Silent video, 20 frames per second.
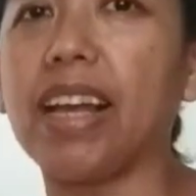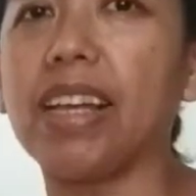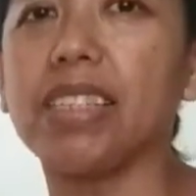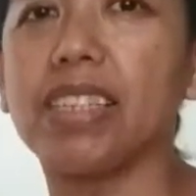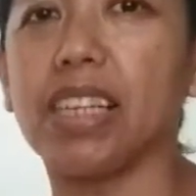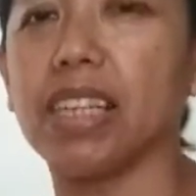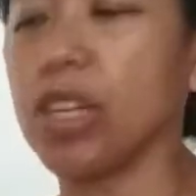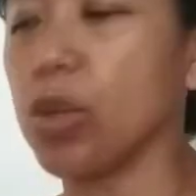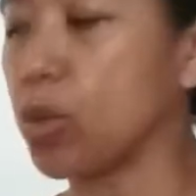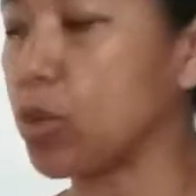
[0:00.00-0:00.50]

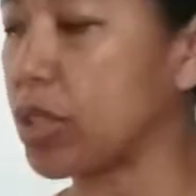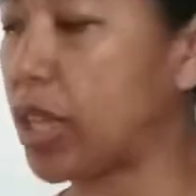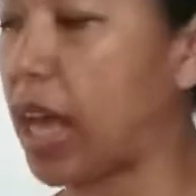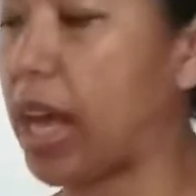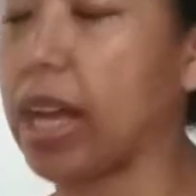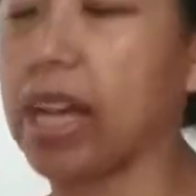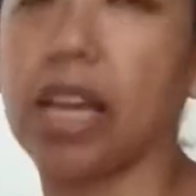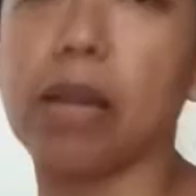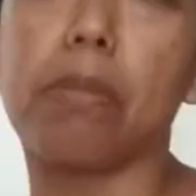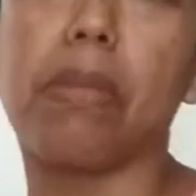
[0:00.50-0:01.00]
jadi
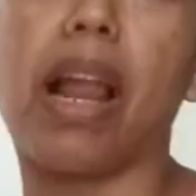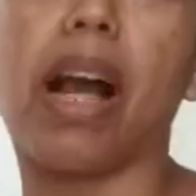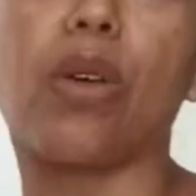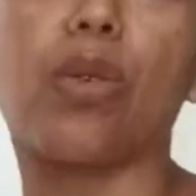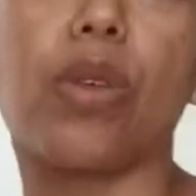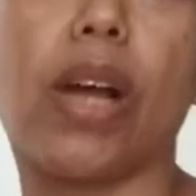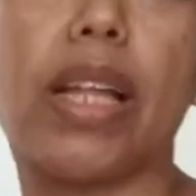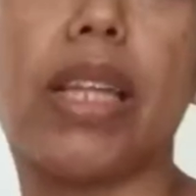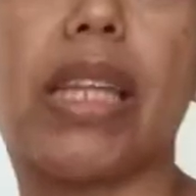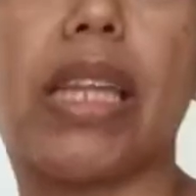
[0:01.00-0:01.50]
usahakan
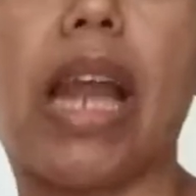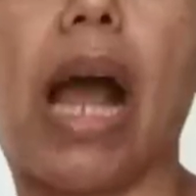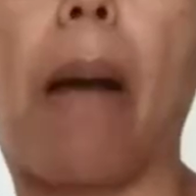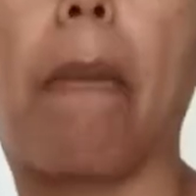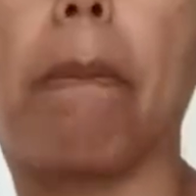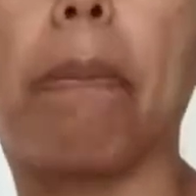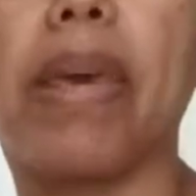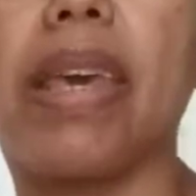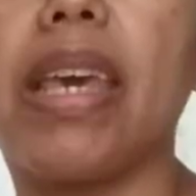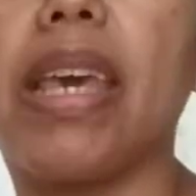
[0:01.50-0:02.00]
melakukan
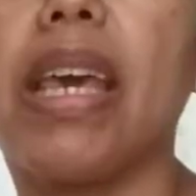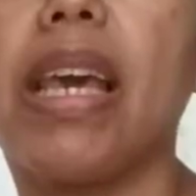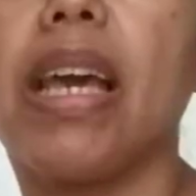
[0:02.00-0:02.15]
terapi